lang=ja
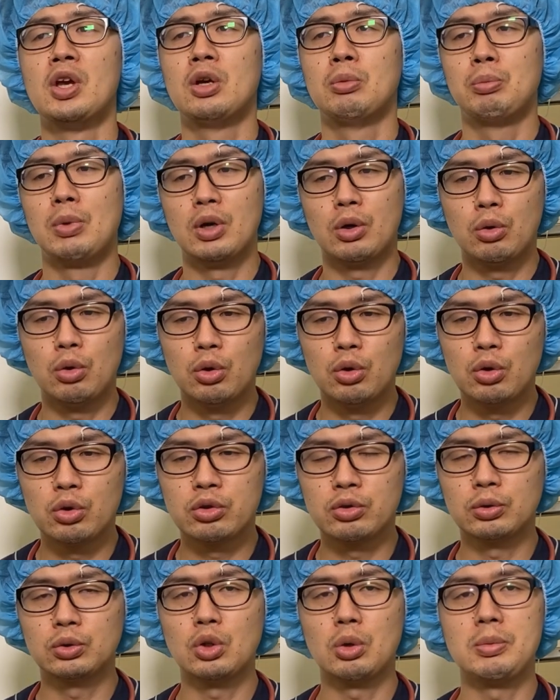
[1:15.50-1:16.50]
まあこう
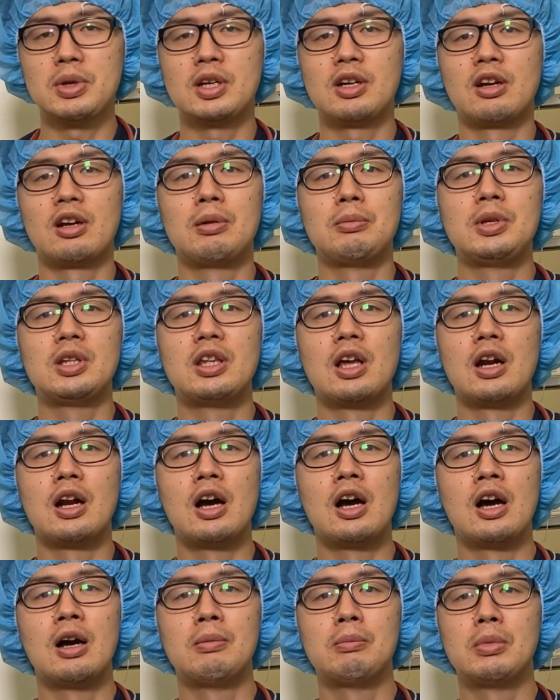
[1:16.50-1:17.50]
外見から見た
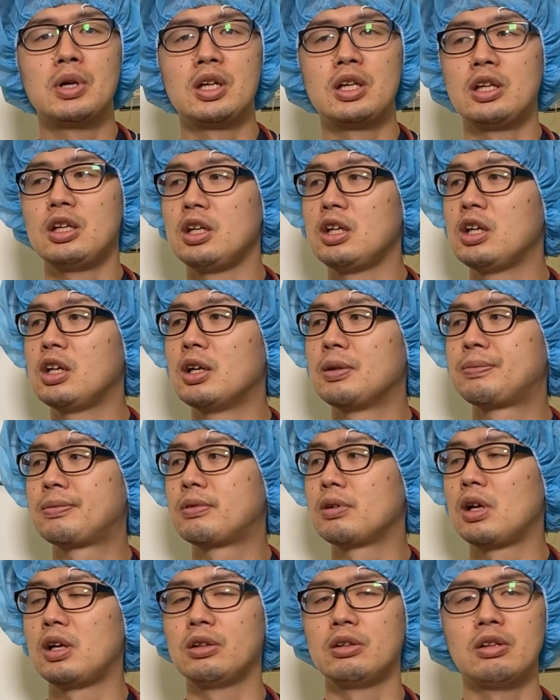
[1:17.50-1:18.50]
らあんまり胃が
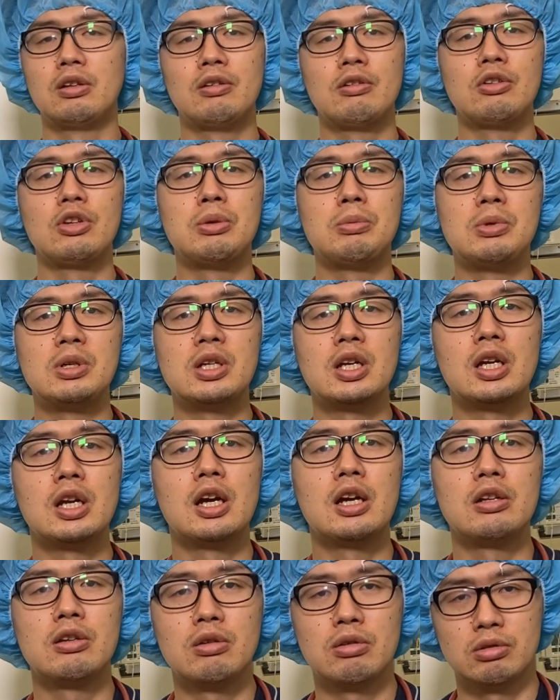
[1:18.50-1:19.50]
膨らんでるように見え
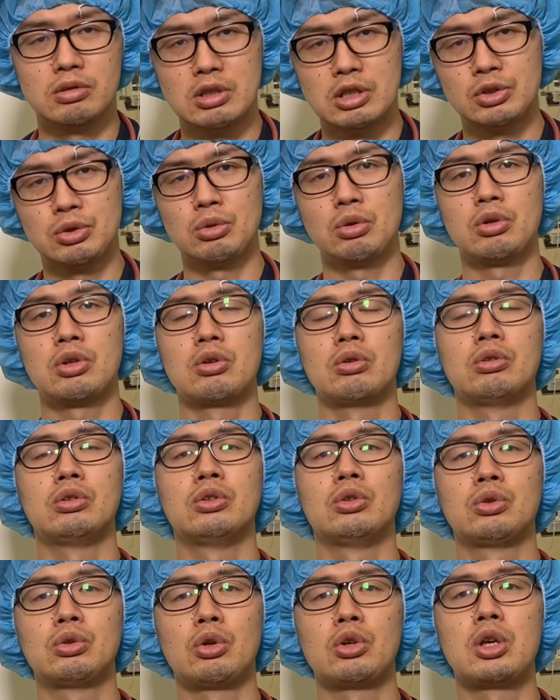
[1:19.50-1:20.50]
ないような状況
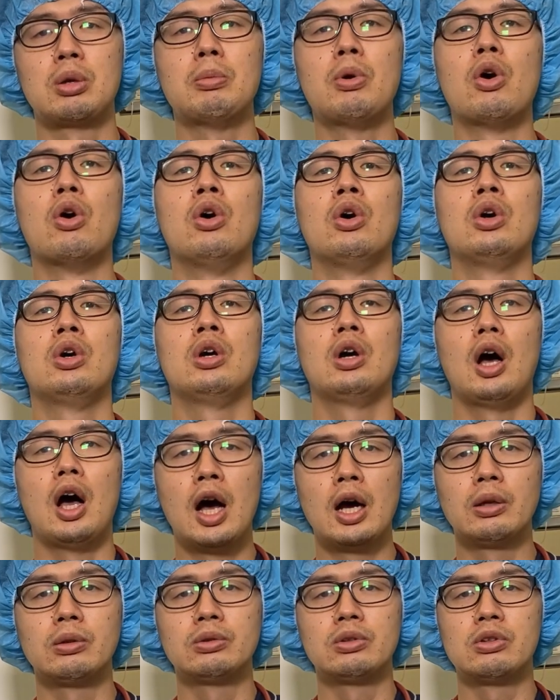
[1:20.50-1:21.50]
の時も
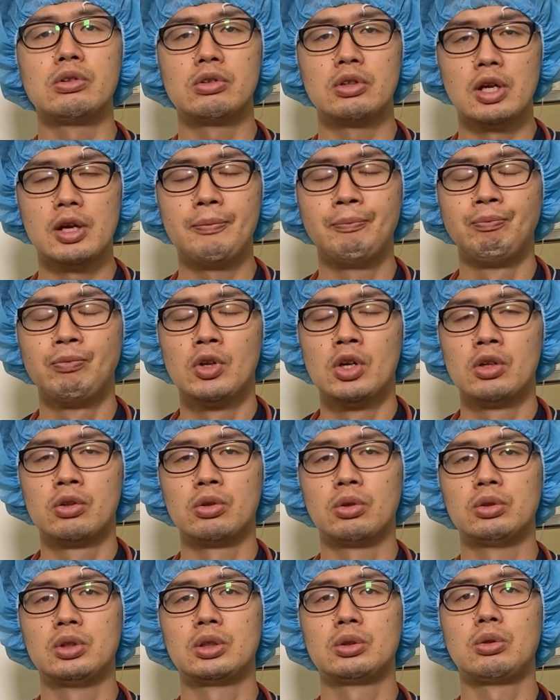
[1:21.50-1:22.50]
あるんですね
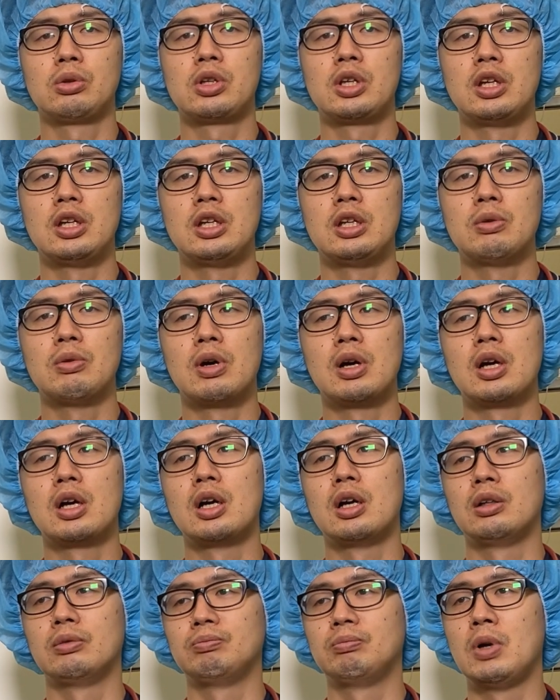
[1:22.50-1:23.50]
そんな時
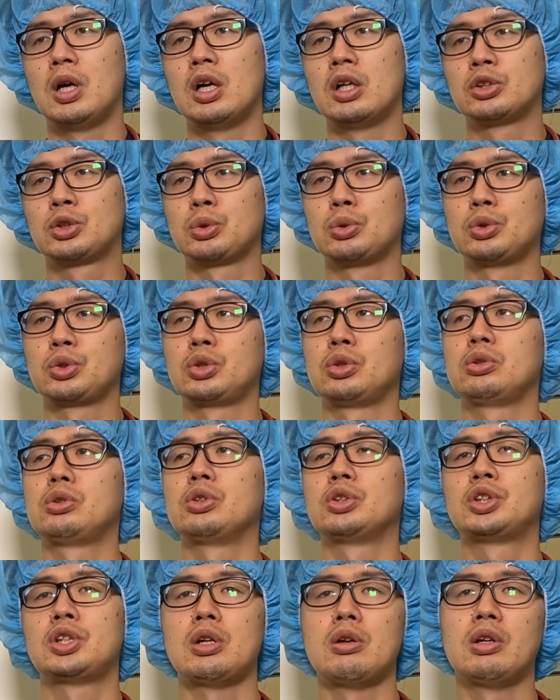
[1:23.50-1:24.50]
は、まあ、症状
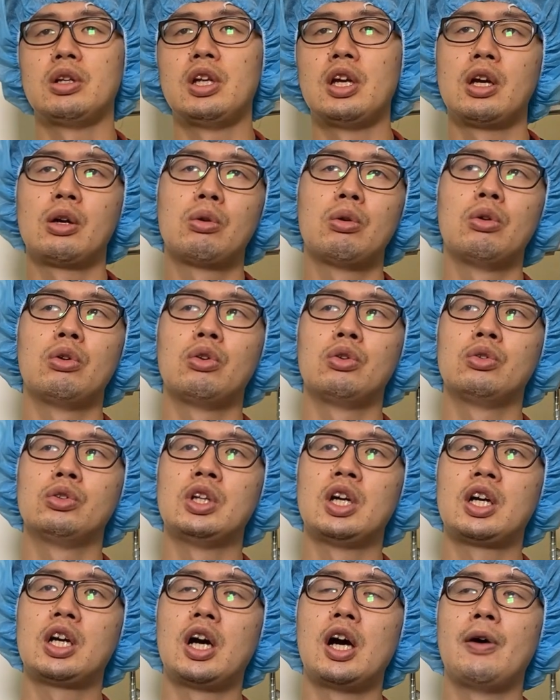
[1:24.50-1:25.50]
としてはねこう
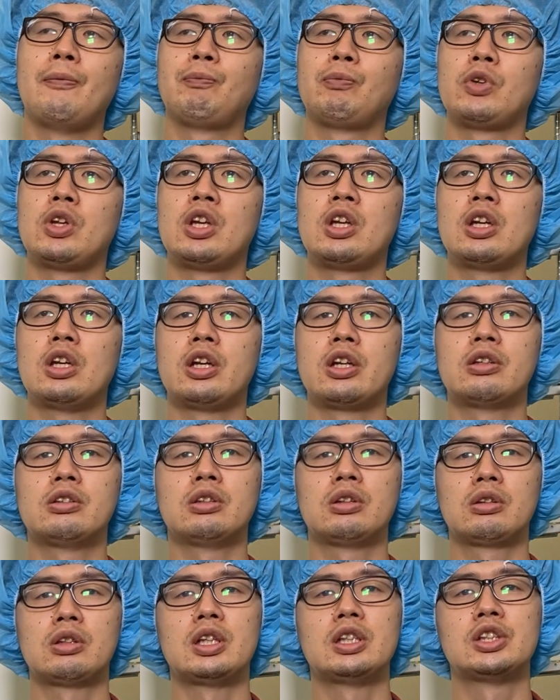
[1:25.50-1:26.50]
なんかいきなり
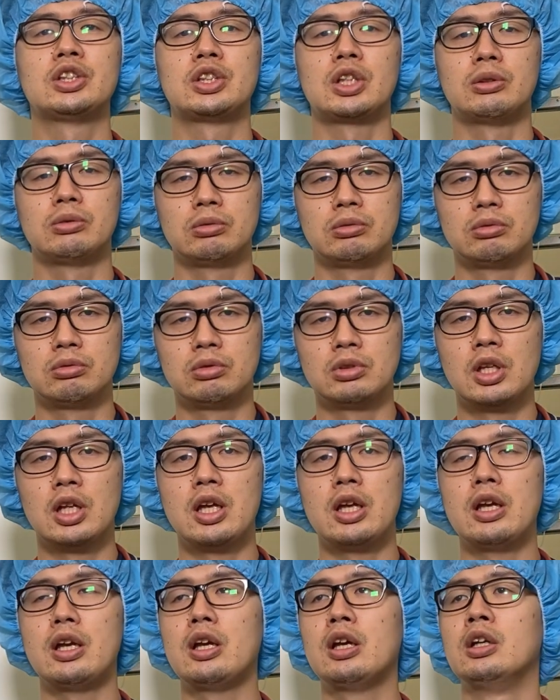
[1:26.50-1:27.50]
ぐったりしちゃう
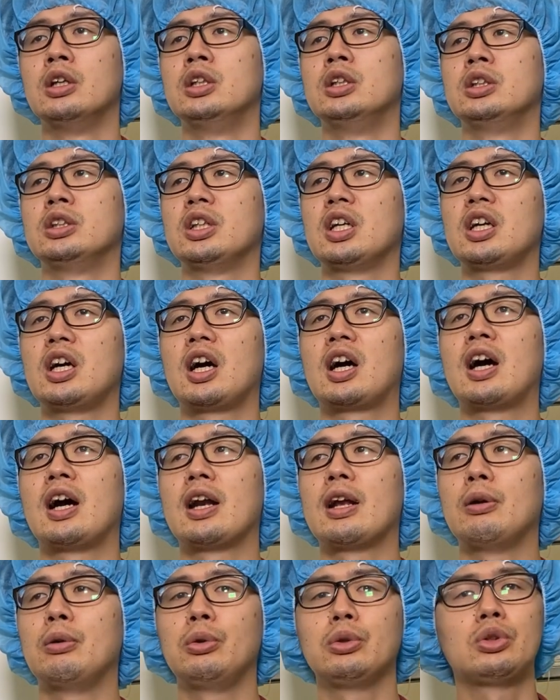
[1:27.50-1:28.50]
でなんか
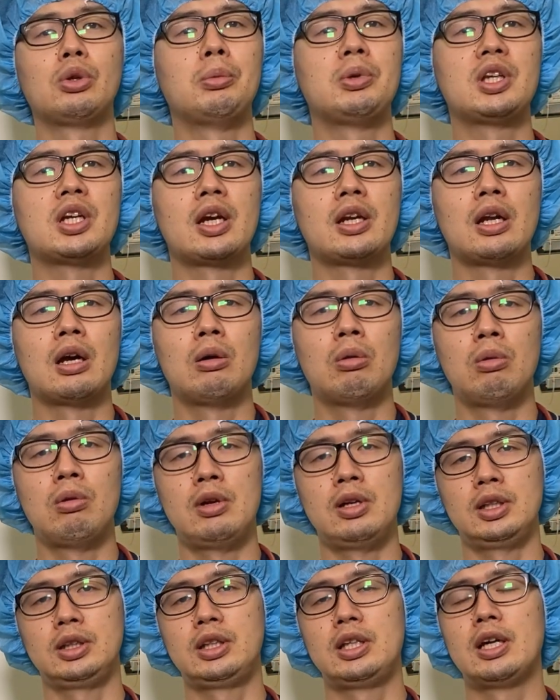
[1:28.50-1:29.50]
カラオートみたいなう
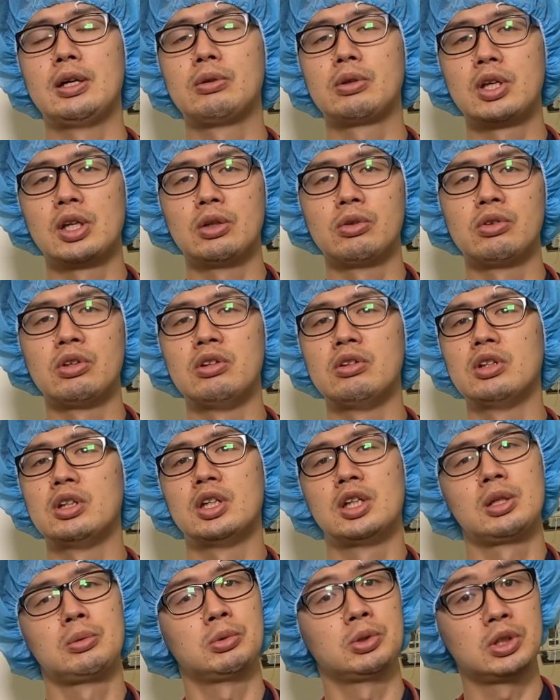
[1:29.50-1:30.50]
わーってやるけど全然
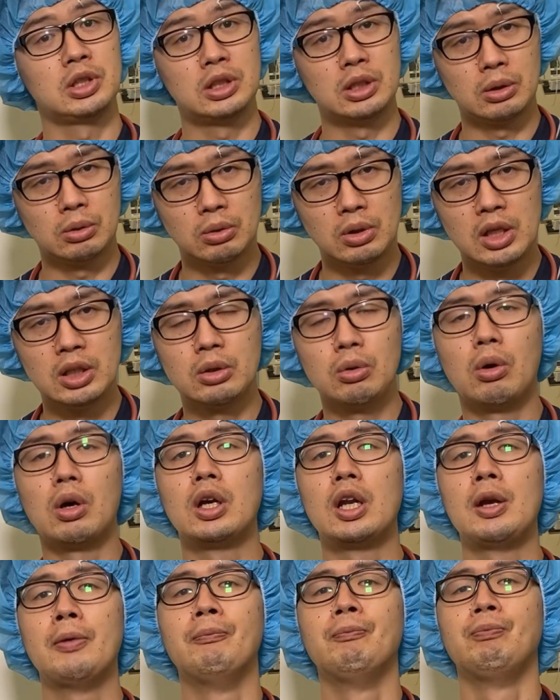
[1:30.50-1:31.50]
何も出てこないと
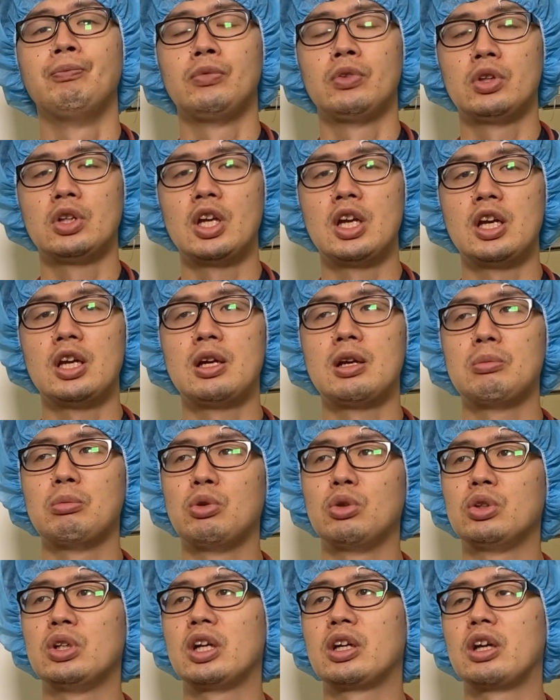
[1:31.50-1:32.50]
かねで
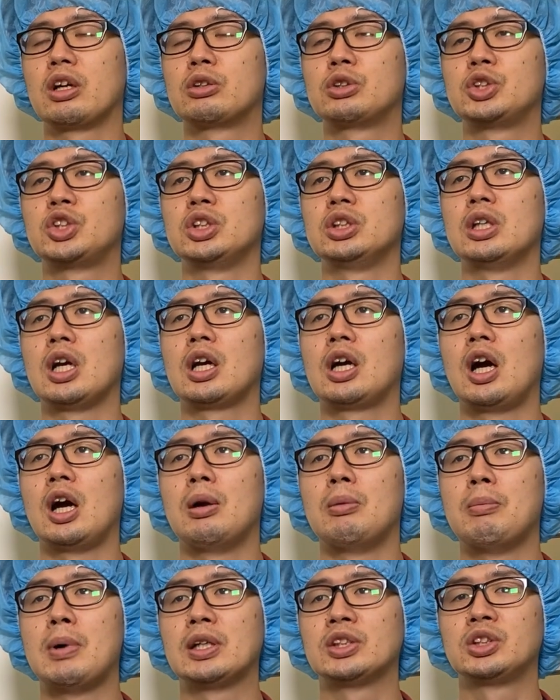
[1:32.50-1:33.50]
もうなんか口の中
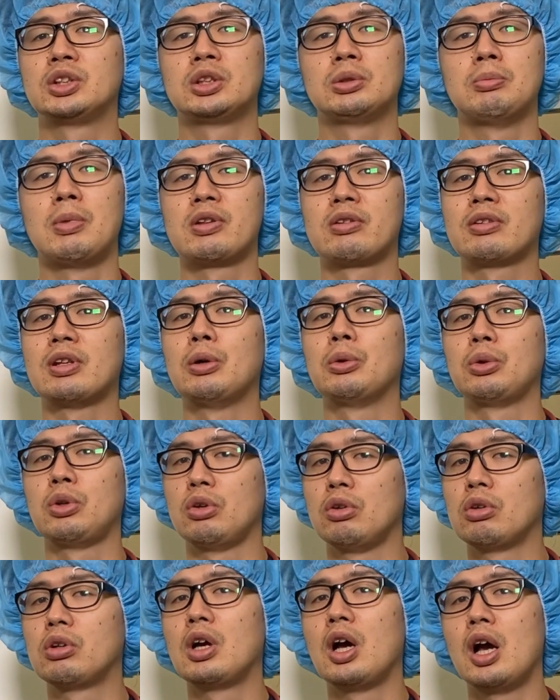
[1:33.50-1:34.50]
は真っ青と
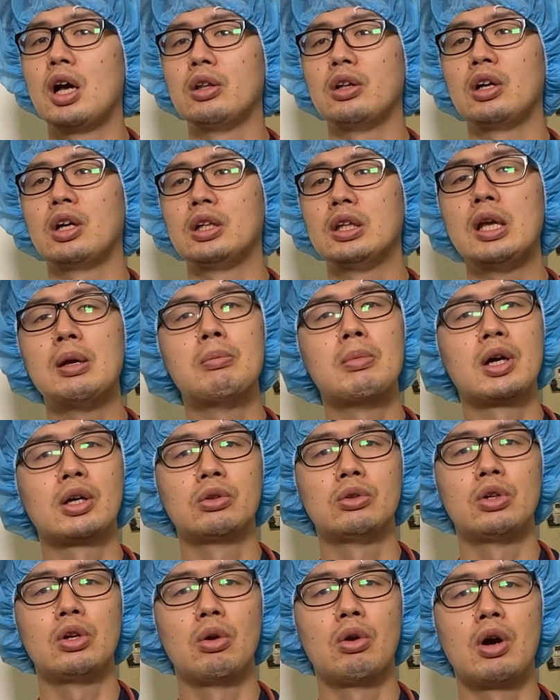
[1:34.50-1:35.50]
いうかなんか粘
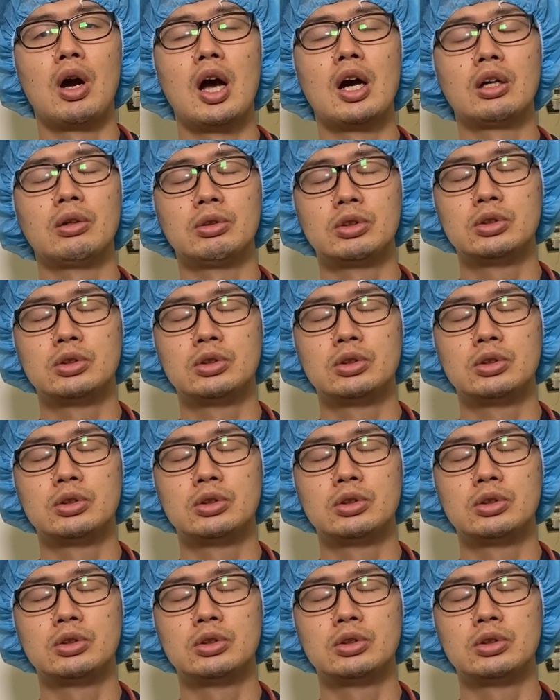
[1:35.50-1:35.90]
膜の色が